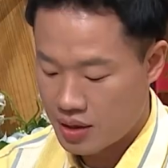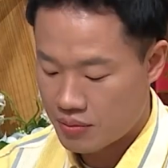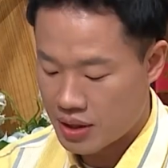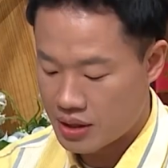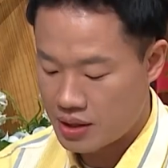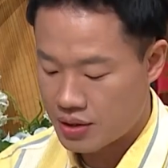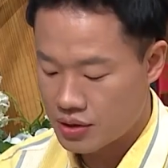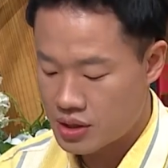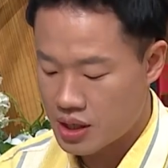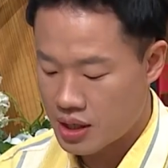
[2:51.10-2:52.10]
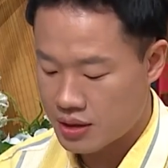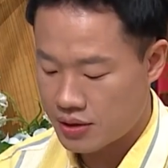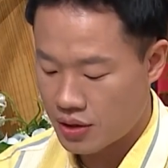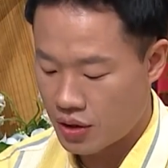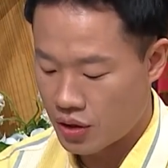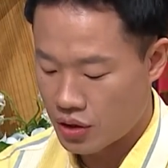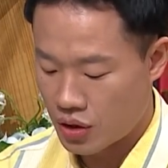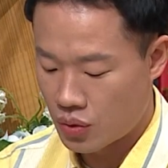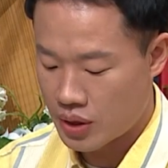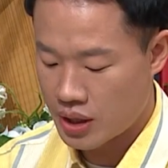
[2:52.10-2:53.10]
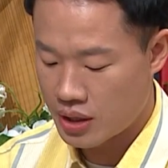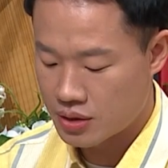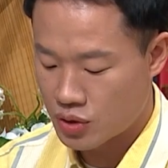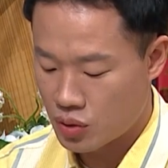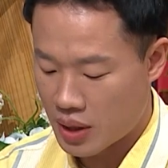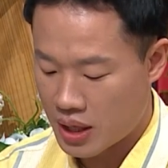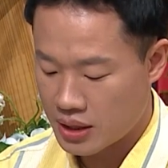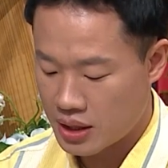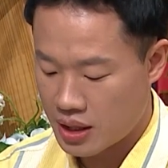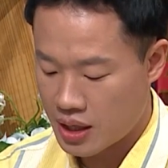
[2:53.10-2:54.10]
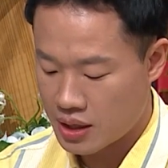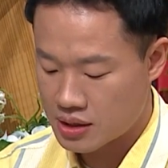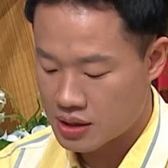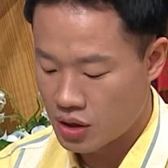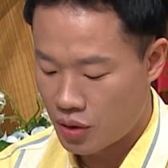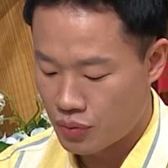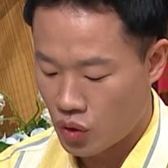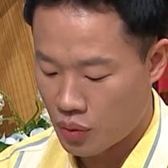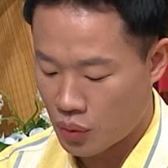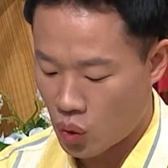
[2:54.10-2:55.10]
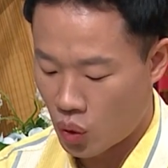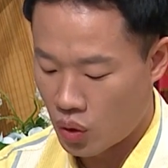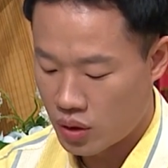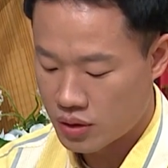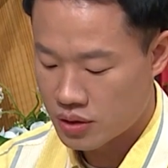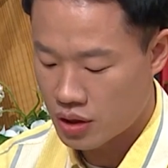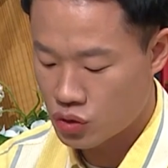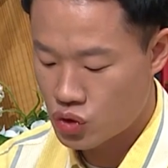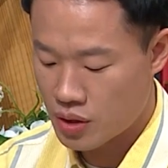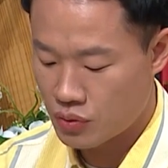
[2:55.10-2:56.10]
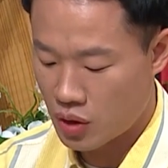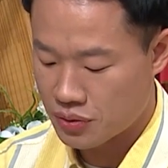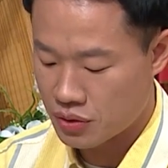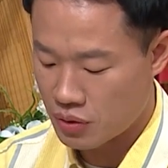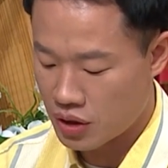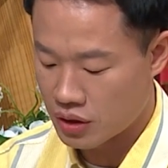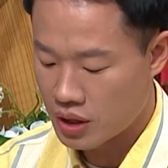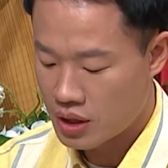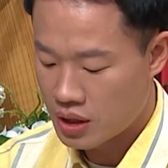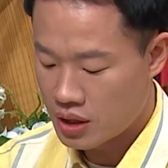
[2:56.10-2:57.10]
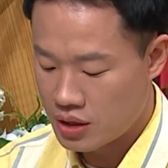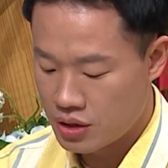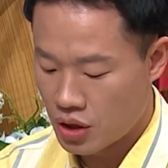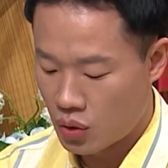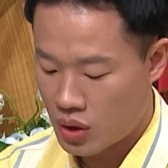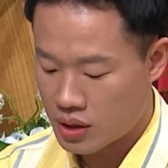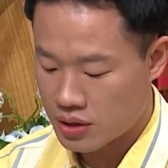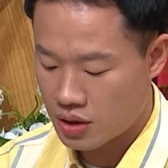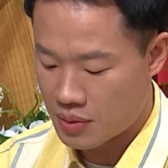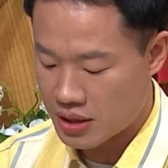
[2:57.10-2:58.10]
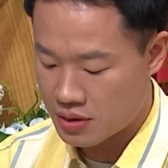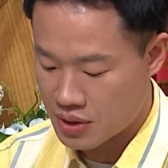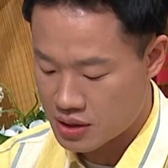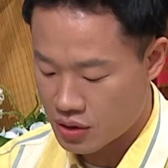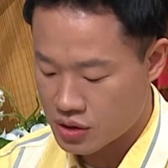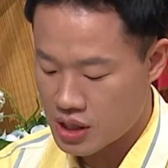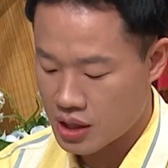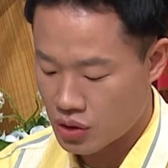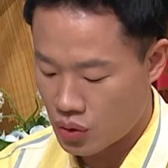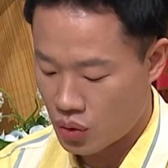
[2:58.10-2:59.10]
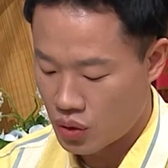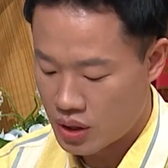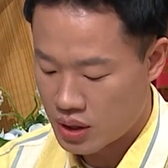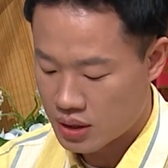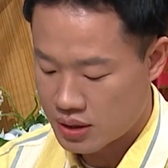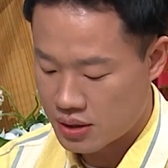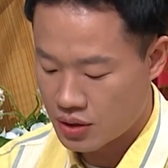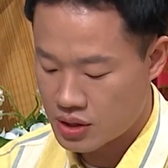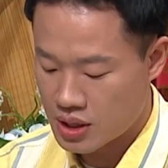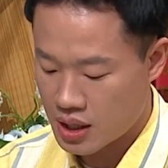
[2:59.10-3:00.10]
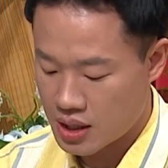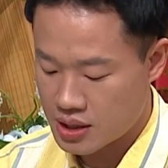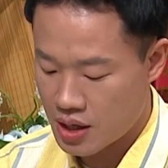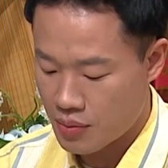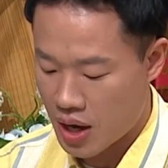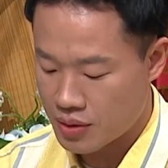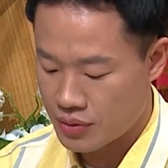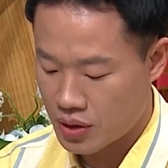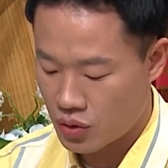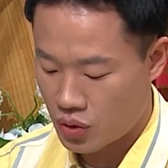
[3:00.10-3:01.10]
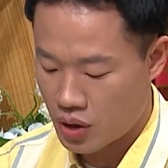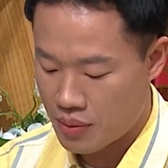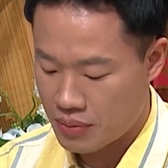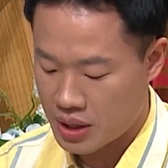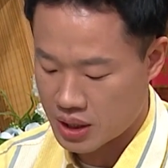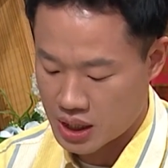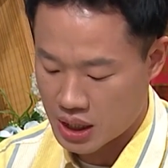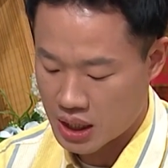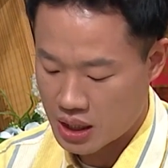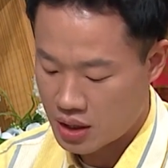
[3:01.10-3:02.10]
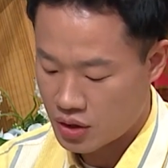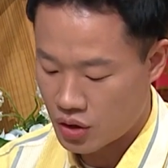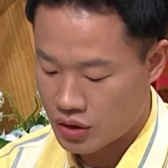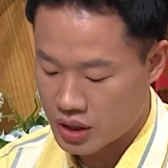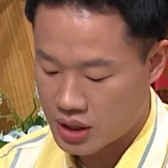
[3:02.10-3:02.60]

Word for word: 만일 선지자가 있어 여호와의 이름으로 말한 일에 증언도 없고 성취함도 없으면 이는 여호와께서 말씀하신 것이 아니요 그 선지자가 제 마음대로 한 말이니 너는